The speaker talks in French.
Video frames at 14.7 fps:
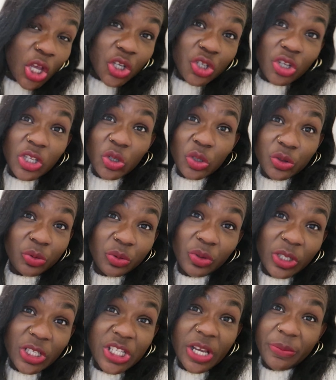Je n'y
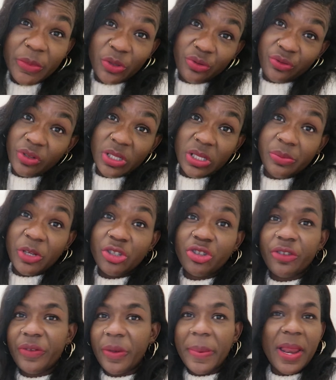retournerai jamais. Tu te dis bien,
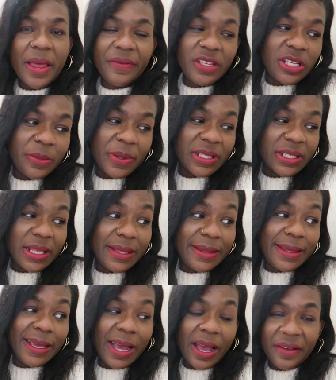je ne vais pas l'afficher parce qu'elle
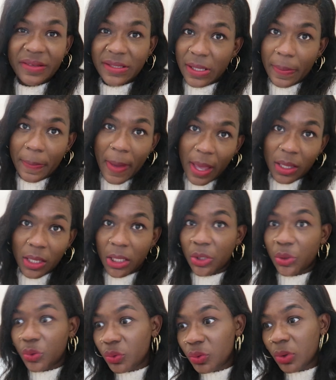était grave sympa et
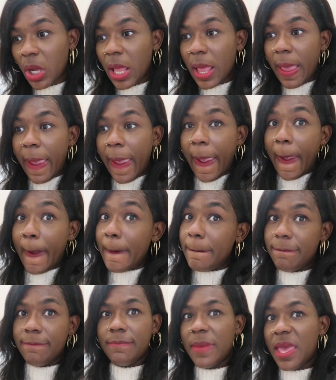tout.
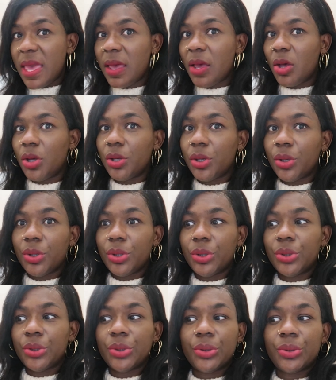Mais...
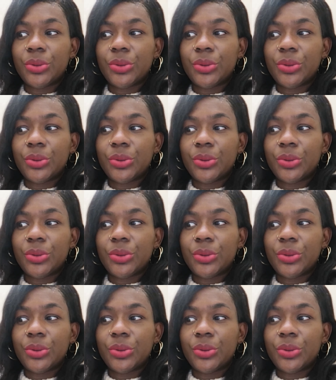Euh,